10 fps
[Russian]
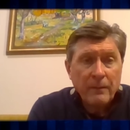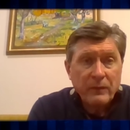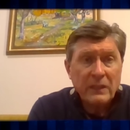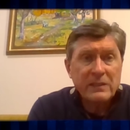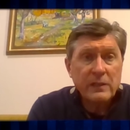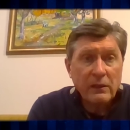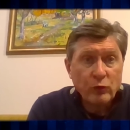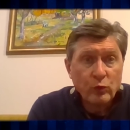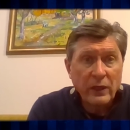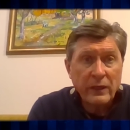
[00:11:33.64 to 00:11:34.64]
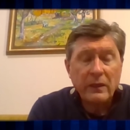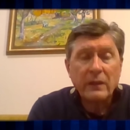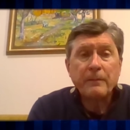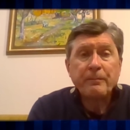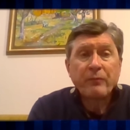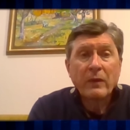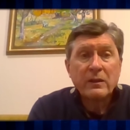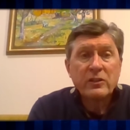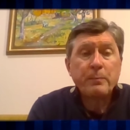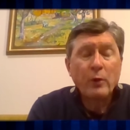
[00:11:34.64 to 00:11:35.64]
Есть цель внутренняя,
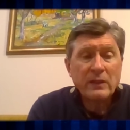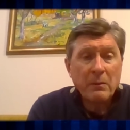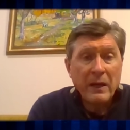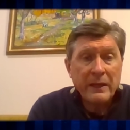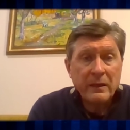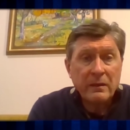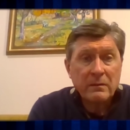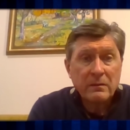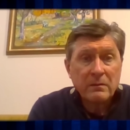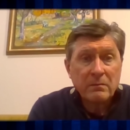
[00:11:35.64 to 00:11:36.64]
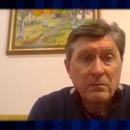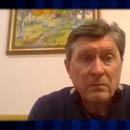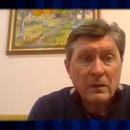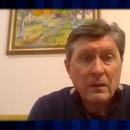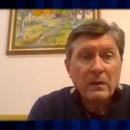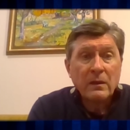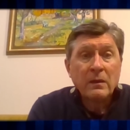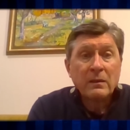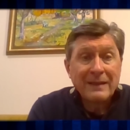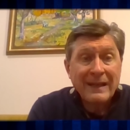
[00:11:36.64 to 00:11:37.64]
шпиономания.
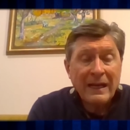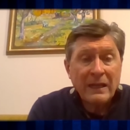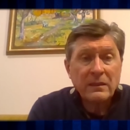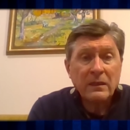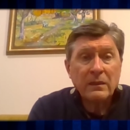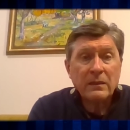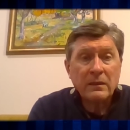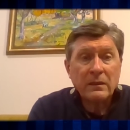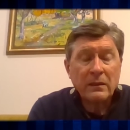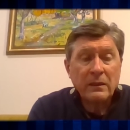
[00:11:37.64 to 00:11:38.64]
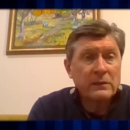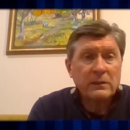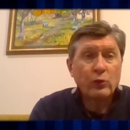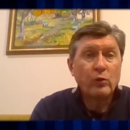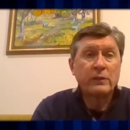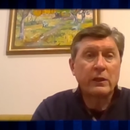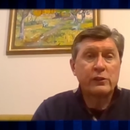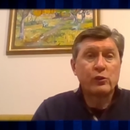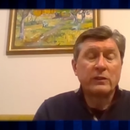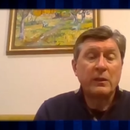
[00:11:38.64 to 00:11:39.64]
Надо, это такой
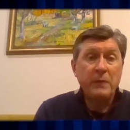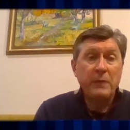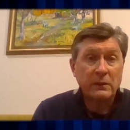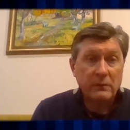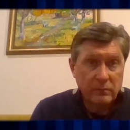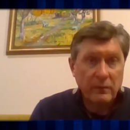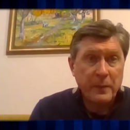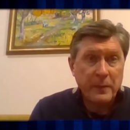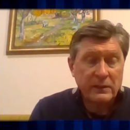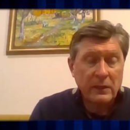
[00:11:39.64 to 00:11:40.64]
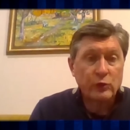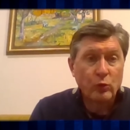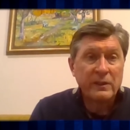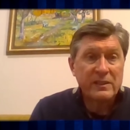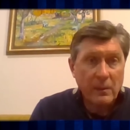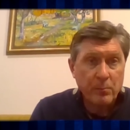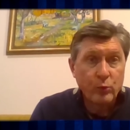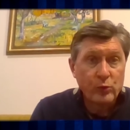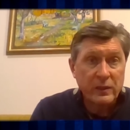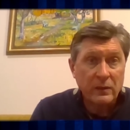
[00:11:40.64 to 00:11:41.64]
традиционный метод. Во-первых, так думает сам
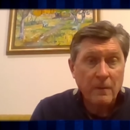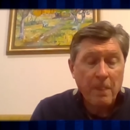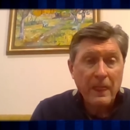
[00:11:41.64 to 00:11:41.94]
Путин.